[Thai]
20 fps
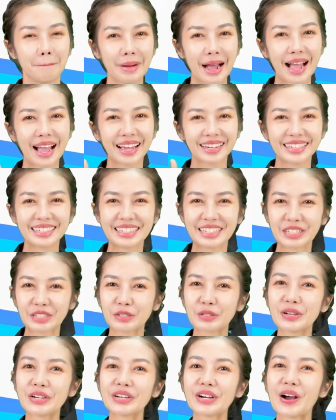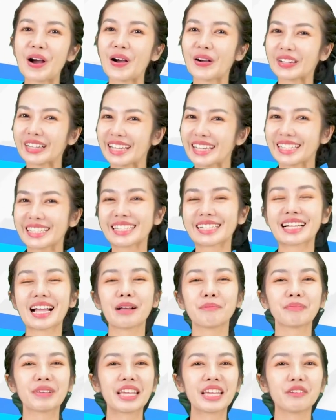มาถึงช่วงของกิจกร
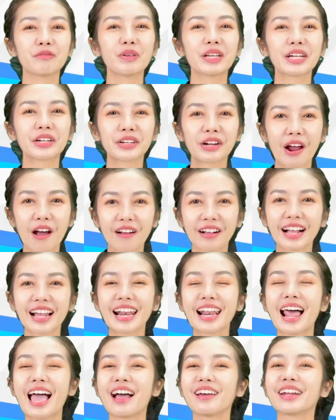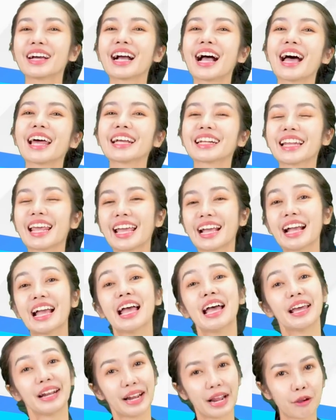รมคิดวิเคราะห์กันแล้วนะคะเด็
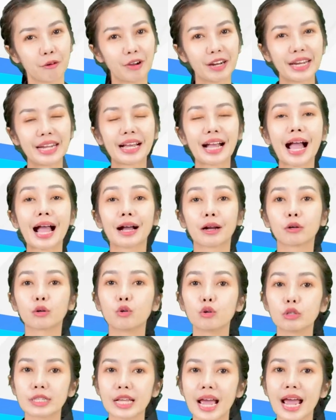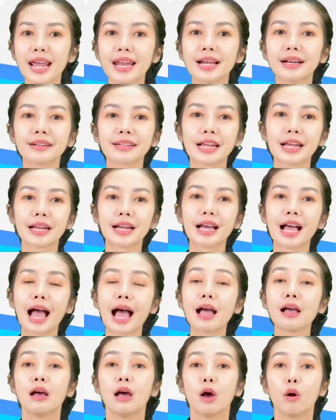กๆในวันนี้ค่ะครูจะให้นักเรียนนะ
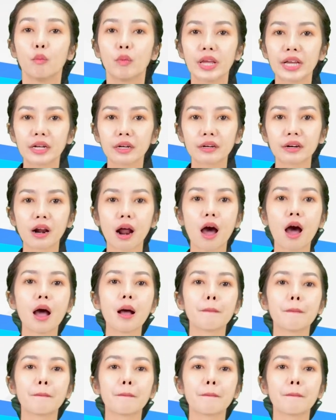คะวิเคราะห์